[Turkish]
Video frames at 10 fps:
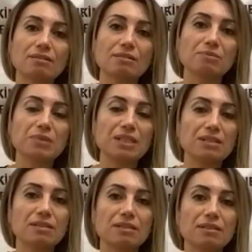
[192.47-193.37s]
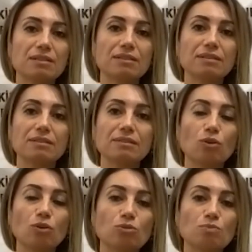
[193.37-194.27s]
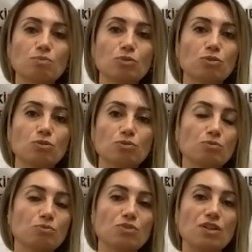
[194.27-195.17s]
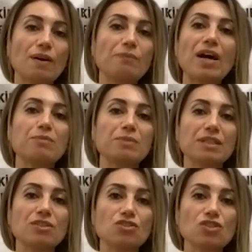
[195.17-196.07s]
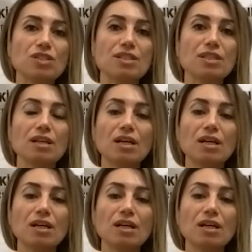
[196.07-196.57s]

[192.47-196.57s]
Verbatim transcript: bir e, olumlu cevap vermedi açıkçası.